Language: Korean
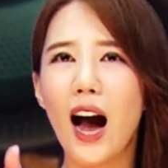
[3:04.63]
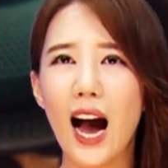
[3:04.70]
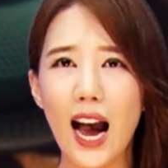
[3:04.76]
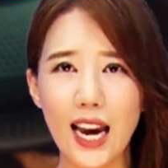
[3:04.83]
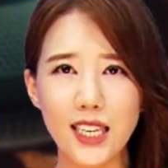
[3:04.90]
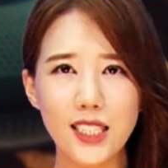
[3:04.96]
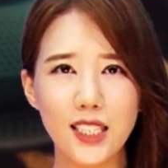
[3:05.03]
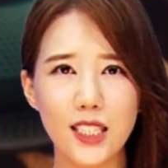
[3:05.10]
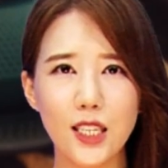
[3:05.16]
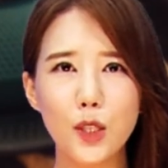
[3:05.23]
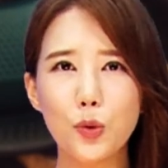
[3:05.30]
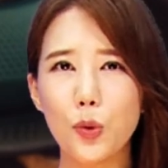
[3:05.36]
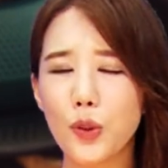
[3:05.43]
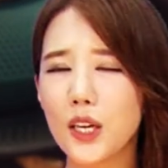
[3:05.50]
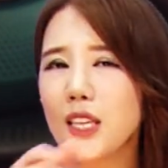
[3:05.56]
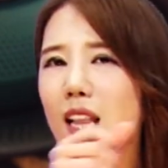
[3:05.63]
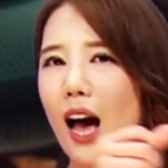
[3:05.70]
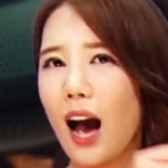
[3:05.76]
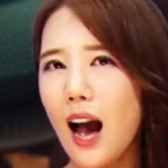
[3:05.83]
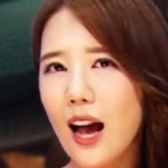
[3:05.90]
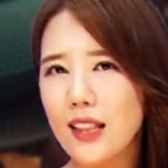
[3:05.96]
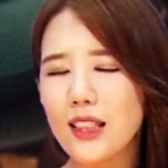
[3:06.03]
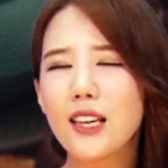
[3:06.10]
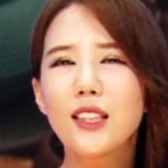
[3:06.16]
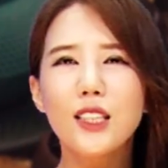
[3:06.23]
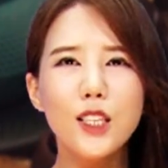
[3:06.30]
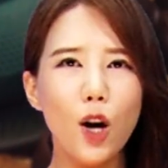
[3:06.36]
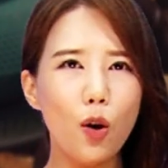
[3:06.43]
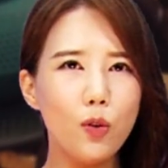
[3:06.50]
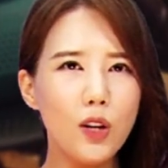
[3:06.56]
아이스 또는 핫
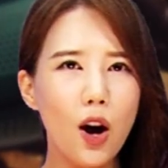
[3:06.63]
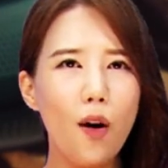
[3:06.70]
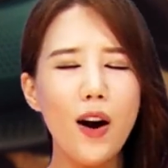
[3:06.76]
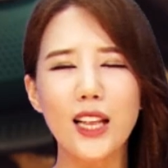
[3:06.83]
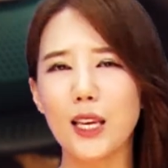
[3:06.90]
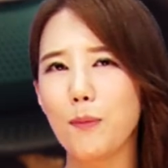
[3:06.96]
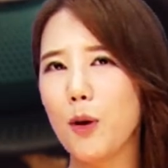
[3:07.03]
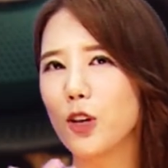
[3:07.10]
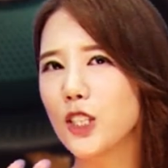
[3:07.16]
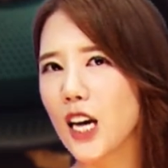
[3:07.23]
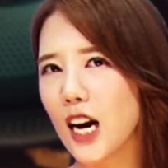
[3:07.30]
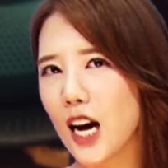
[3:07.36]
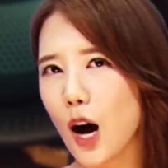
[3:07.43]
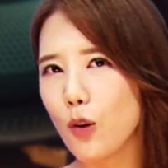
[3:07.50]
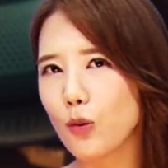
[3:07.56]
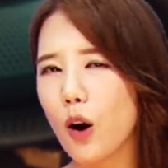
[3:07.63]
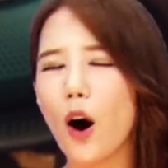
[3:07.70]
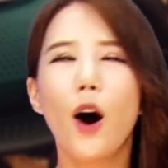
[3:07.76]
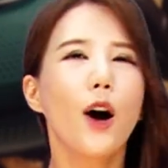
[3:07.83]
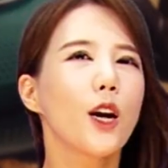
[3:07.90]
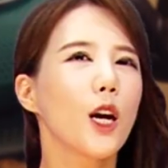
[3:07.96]
뜨거운 거 아니면 차가운 거